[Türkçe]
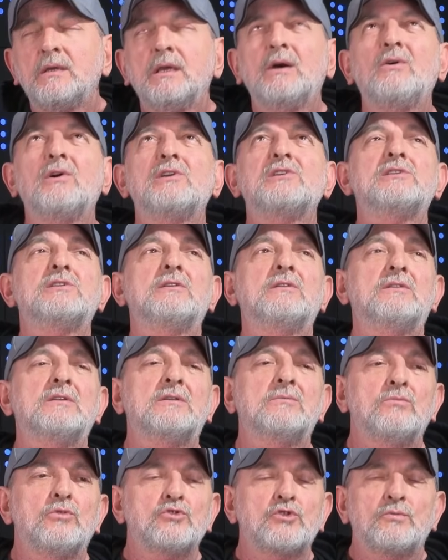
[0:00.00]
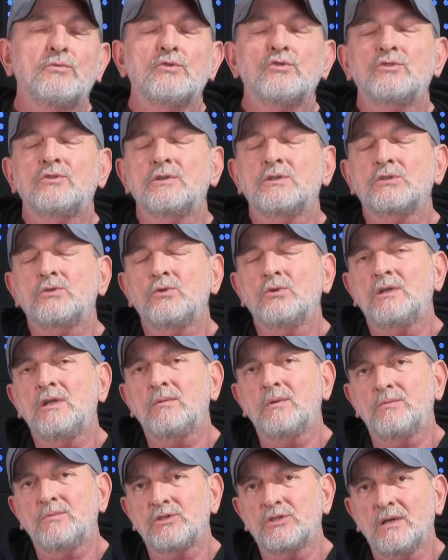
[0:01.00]
Ya Aziz Yıldırım boşu boşuna
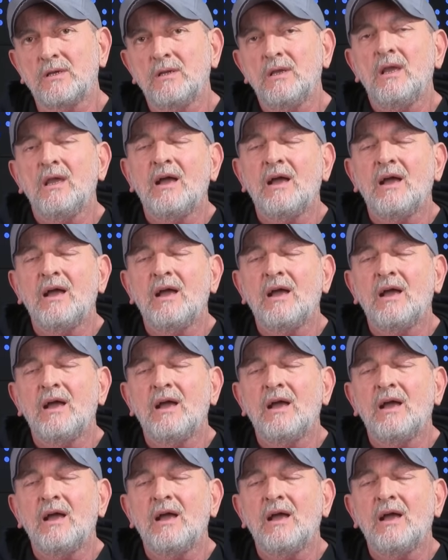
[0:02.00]
söylememiş ya.